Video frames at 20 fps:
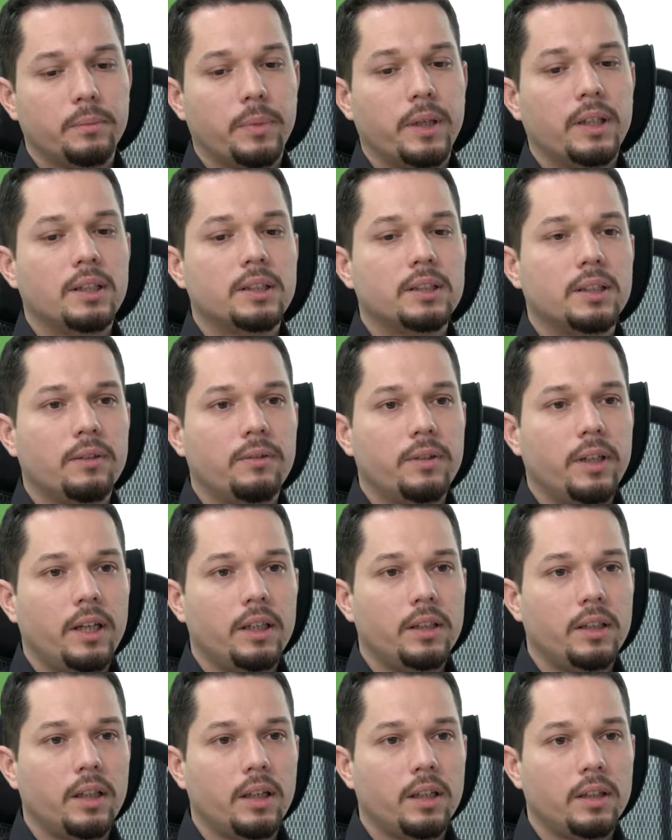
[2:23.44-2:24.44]

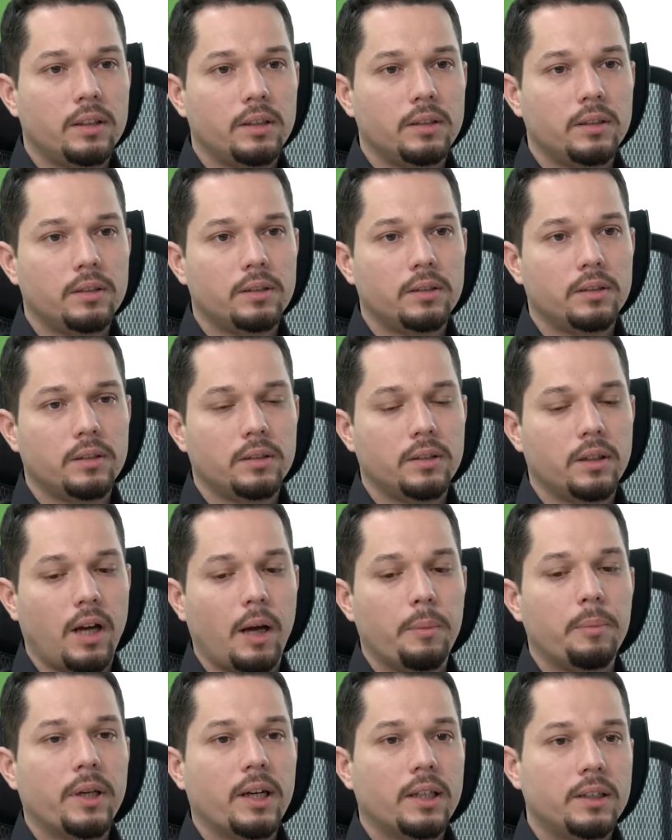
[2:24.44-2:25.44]
предоставление
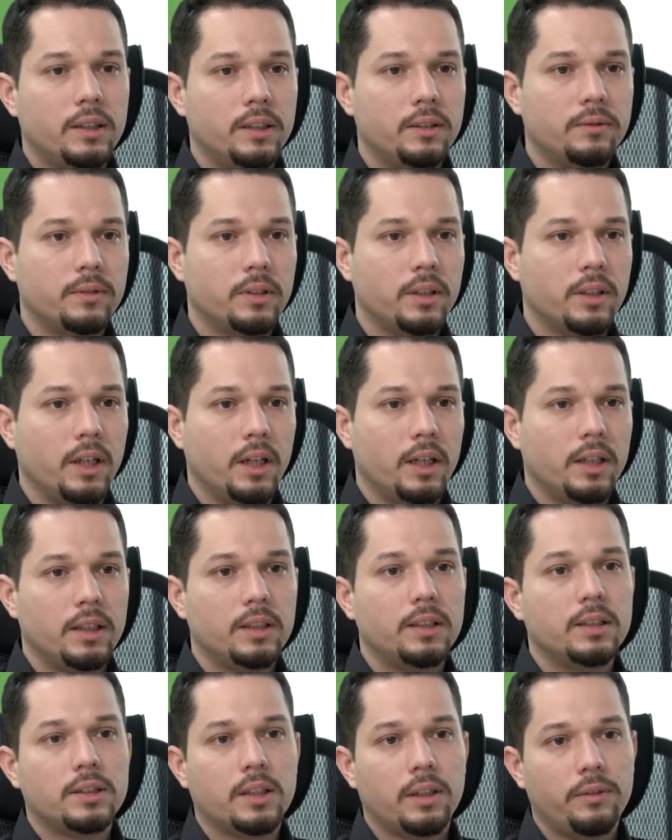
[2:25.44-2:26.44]
оперативной и
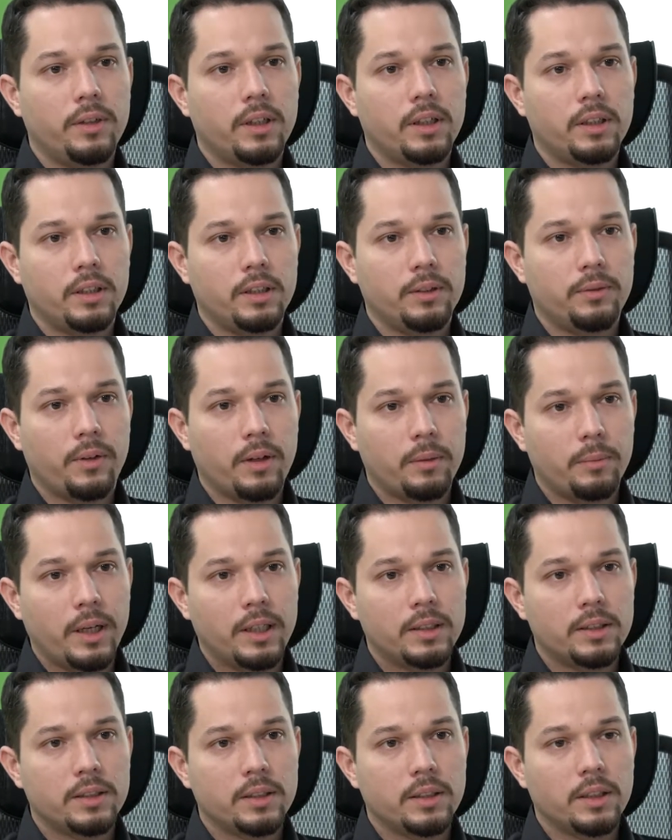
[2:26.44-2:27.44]
достоверной
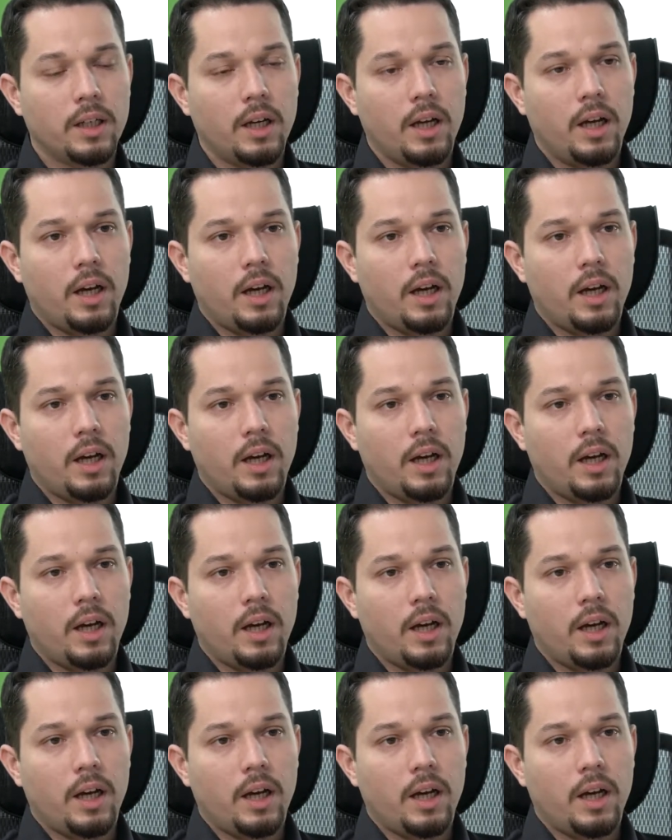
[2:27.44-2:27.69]
информации